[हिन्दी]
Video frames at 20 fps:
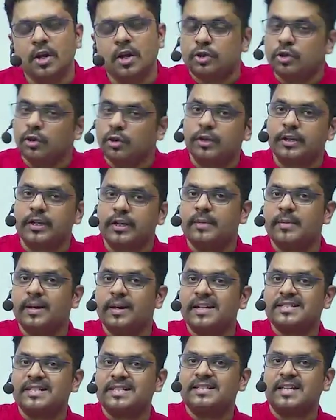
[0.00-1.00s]
क्यों क्योंकि
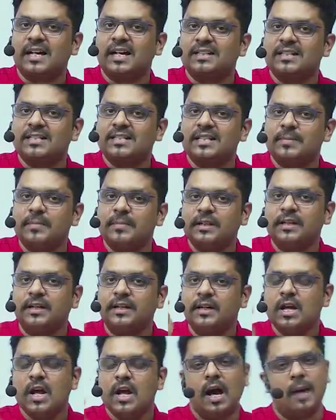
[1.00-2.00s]
हमारे संसाधन सीमित
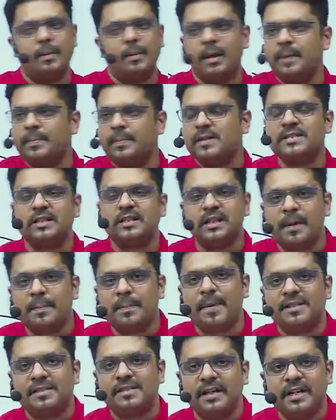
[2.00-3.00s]
है हमारे पास इतना
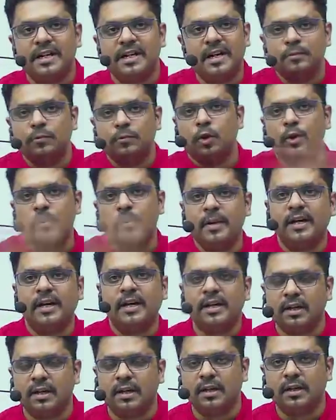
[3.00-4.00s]
पैसा ही नहीं कि हम दोनों
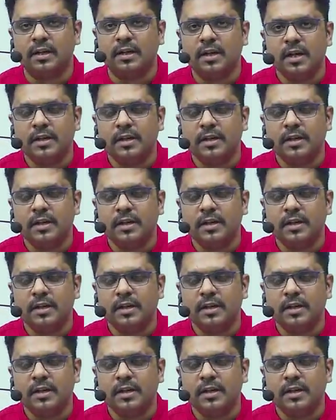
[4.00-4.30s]
मेंटेन कर लें